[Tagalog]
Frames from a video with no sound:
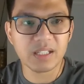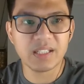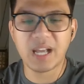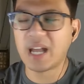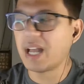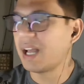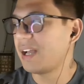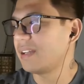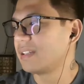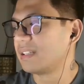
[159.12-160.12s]

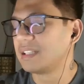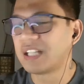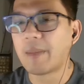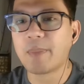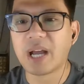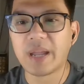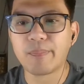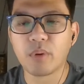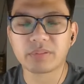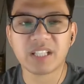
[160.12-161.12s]
na
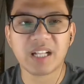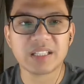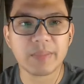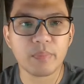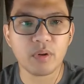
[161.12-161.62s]
napaka-importante